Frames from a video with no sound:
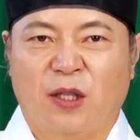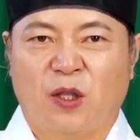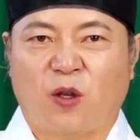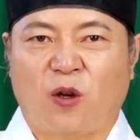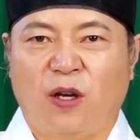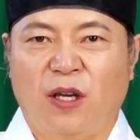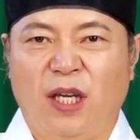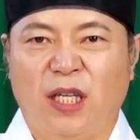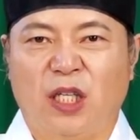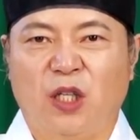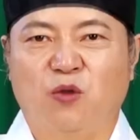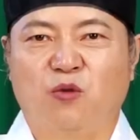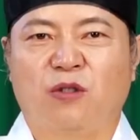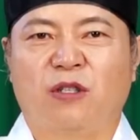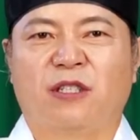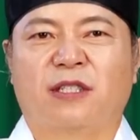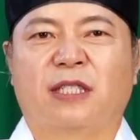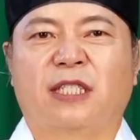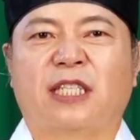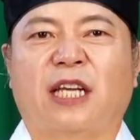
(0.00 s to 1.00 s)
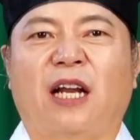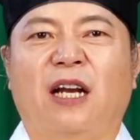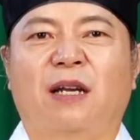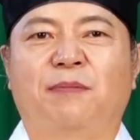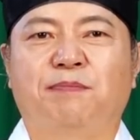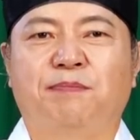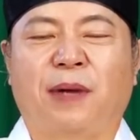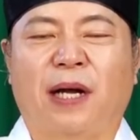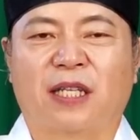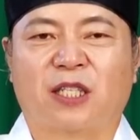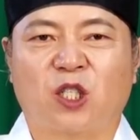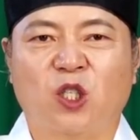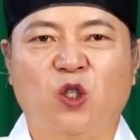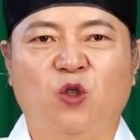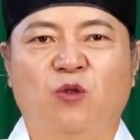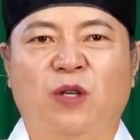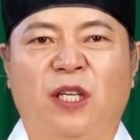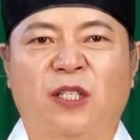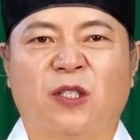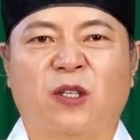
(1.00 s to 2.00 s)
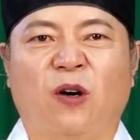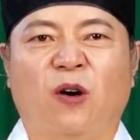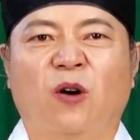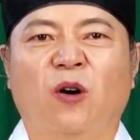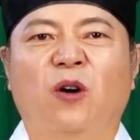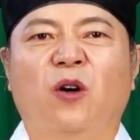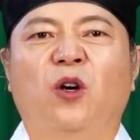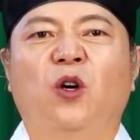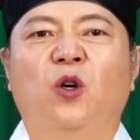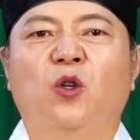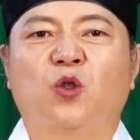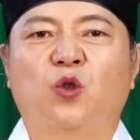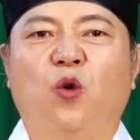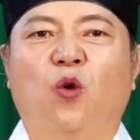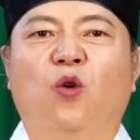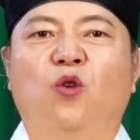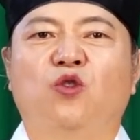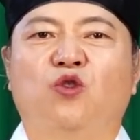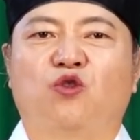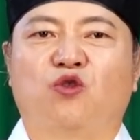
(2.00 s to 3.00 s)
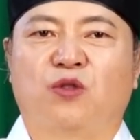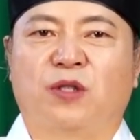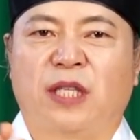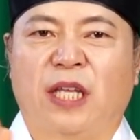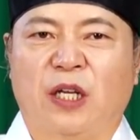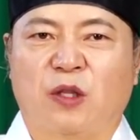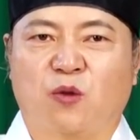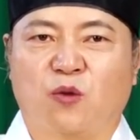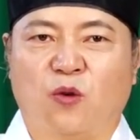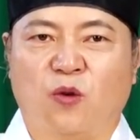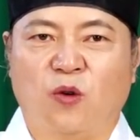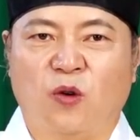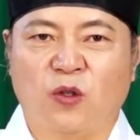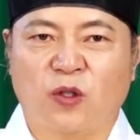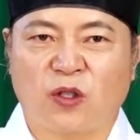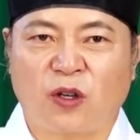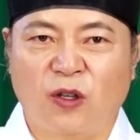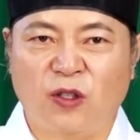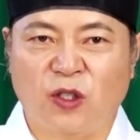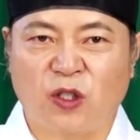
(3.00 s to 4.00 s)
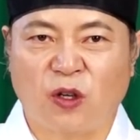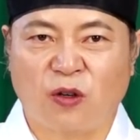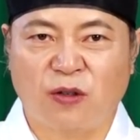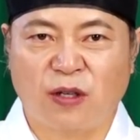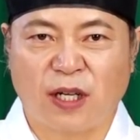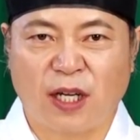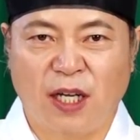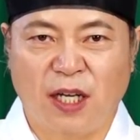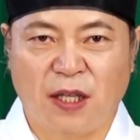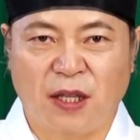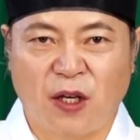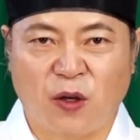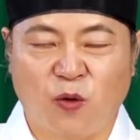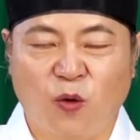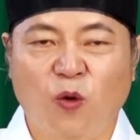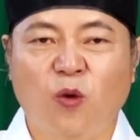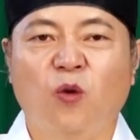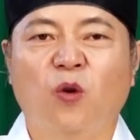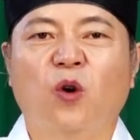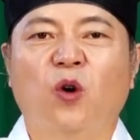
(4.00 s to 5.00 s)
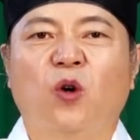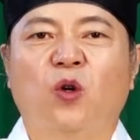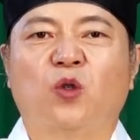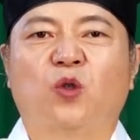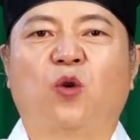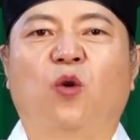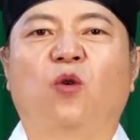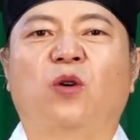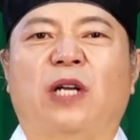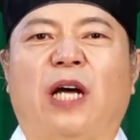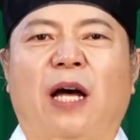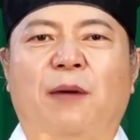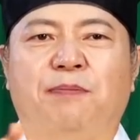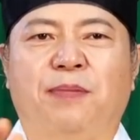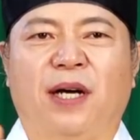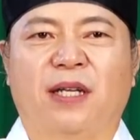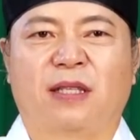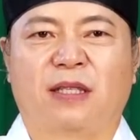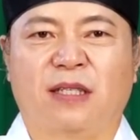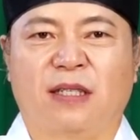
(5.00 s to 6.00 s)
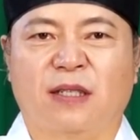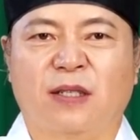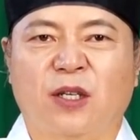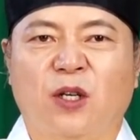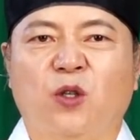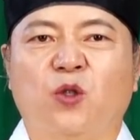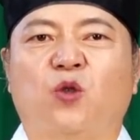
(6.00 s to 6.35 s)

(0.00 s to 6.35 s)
터의 기운을 잘 받기 위해서 좋은 주택도 선정을 해야 되고 좋은 아파트,